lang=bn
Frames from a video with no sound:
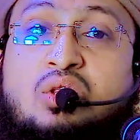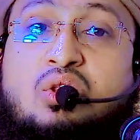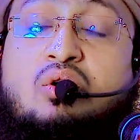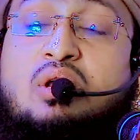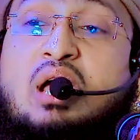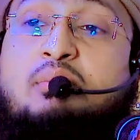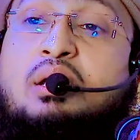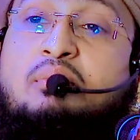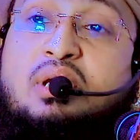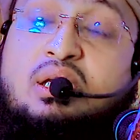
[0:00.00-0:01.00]
তখন
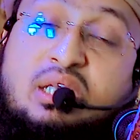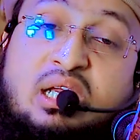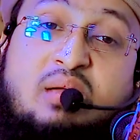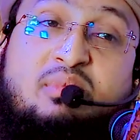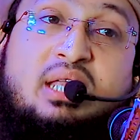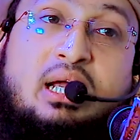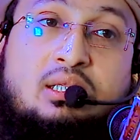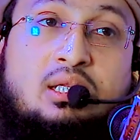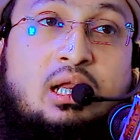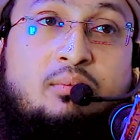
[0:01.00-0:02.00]
আমার মেয়েটাকে আমি ডাক
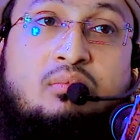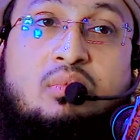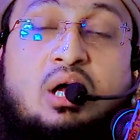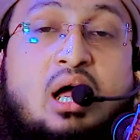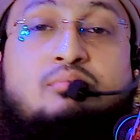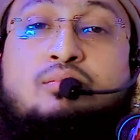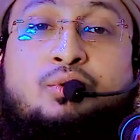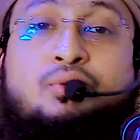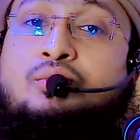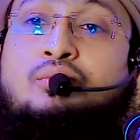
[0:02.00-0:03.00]
দিলাম
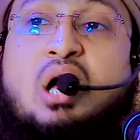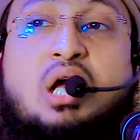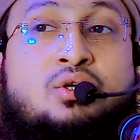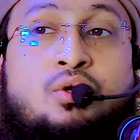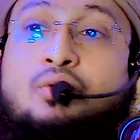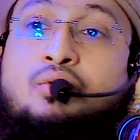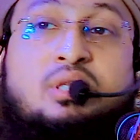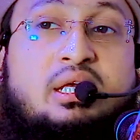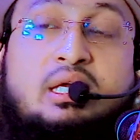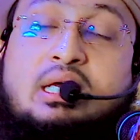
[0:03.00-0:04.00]
আম্মু আসো
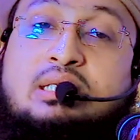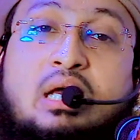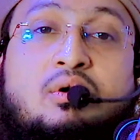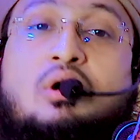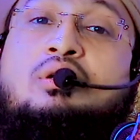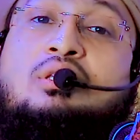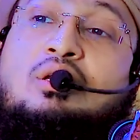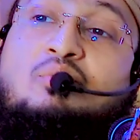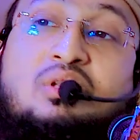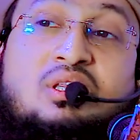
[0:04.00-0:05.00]
দেখা যাও
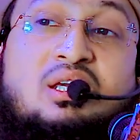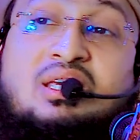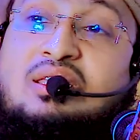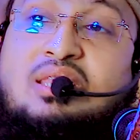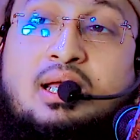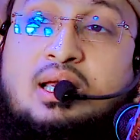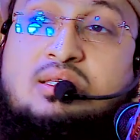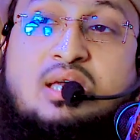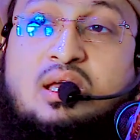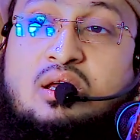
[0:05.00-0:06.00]
গর্তের মধ্যে কি দেখা
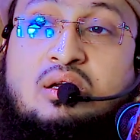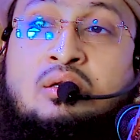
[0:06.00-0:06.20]
যায়